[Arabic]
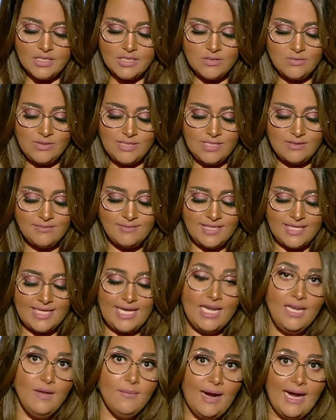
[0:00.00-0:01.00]
واحنا
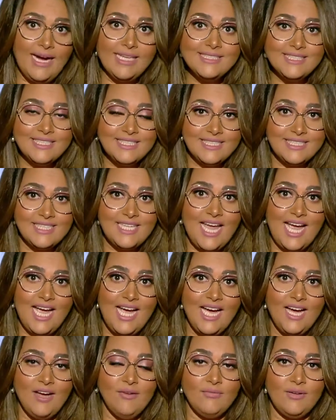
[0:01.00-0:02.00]
بنتكلم عن
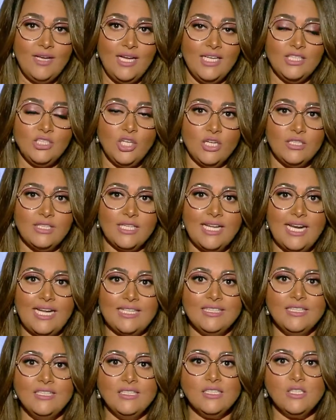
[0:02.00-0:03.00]
السياحه فالنهارده كان
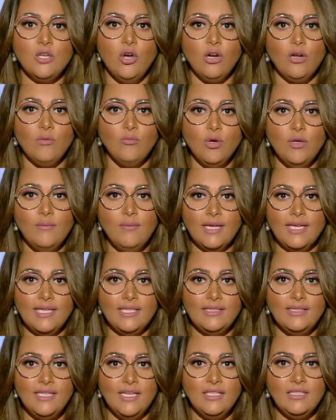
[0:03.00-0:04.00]
عندنا زياره مهمه
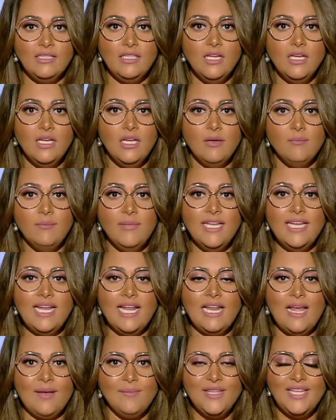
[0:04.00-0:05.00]
جدا من
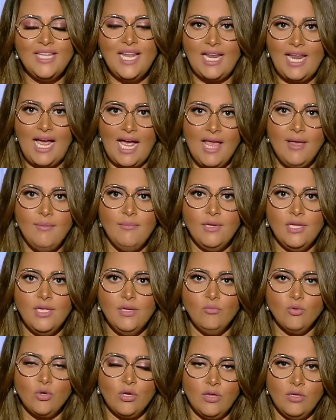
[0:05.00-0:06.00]
الامين العام
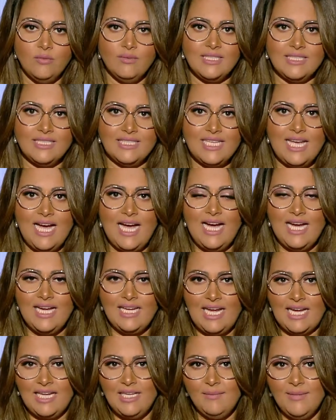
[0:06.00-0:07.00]
لمنظمه السياحه
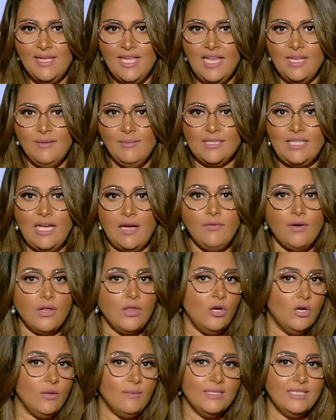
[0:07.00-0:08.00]
العالميه لمتحف
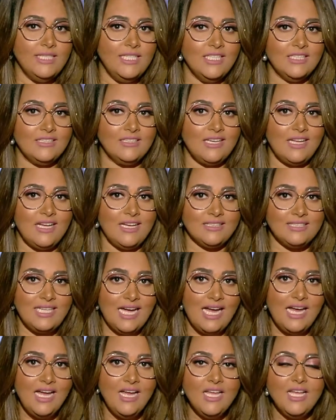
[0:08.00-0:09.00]
اثار مدينه
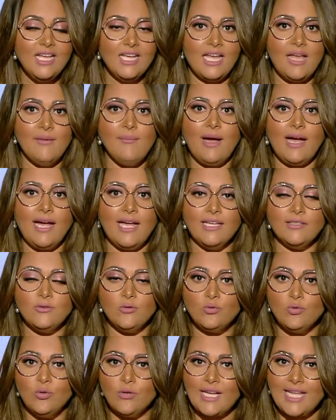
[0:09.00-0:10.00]
الغردقه كان معاه
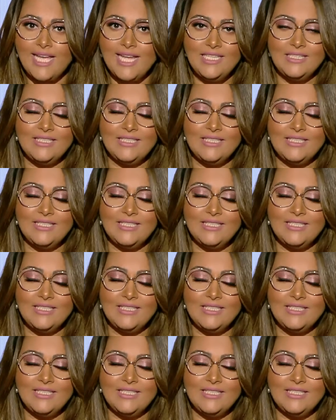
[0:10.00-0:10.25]
الدكتور خالد